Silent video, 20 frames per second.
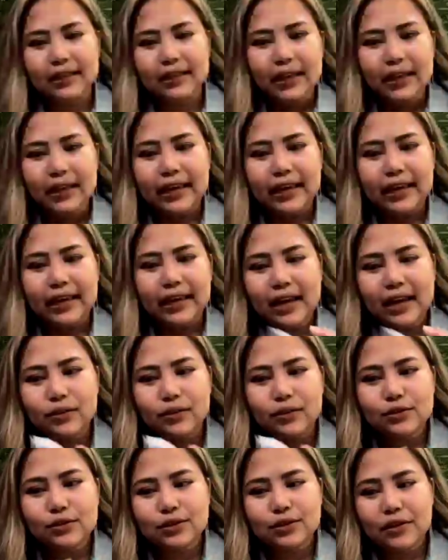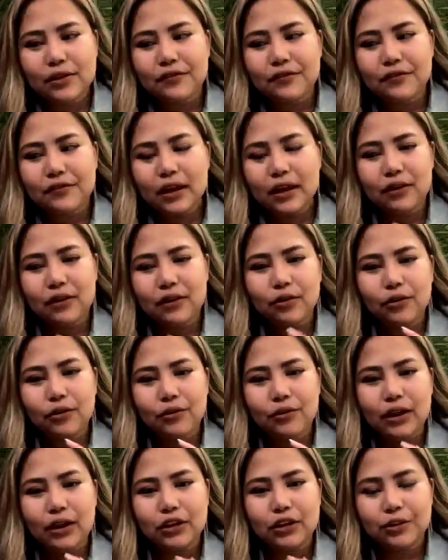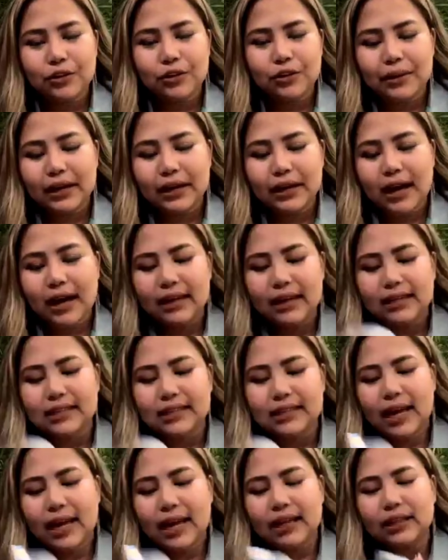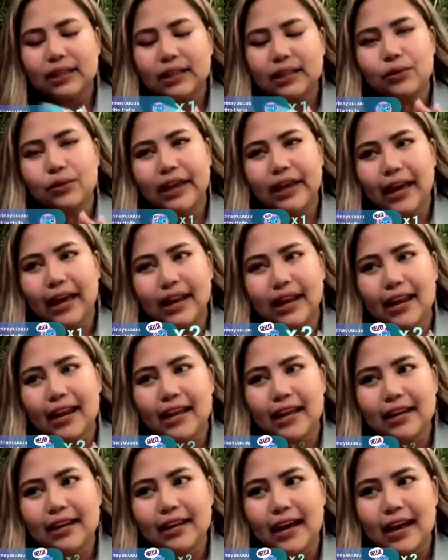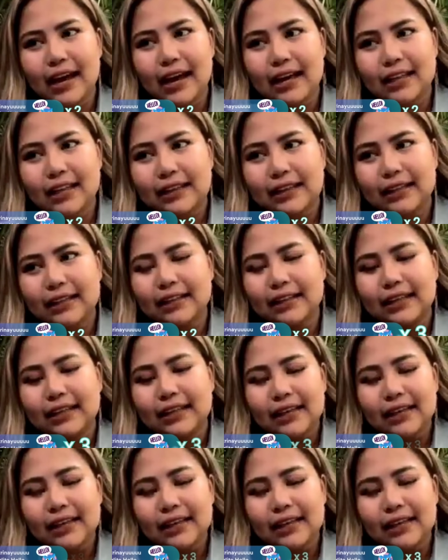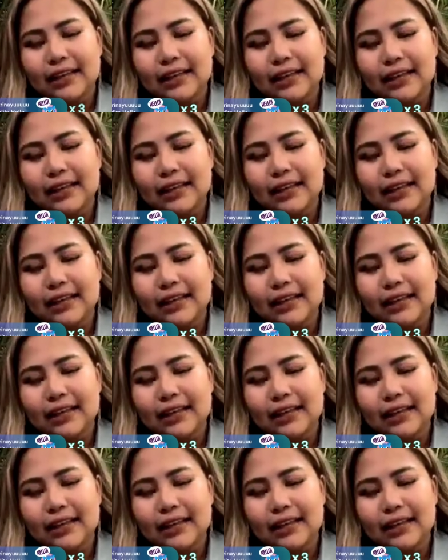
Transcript: i-announce ko sa vlog ko kung ano yung mechanics at kung kailan at, ayun,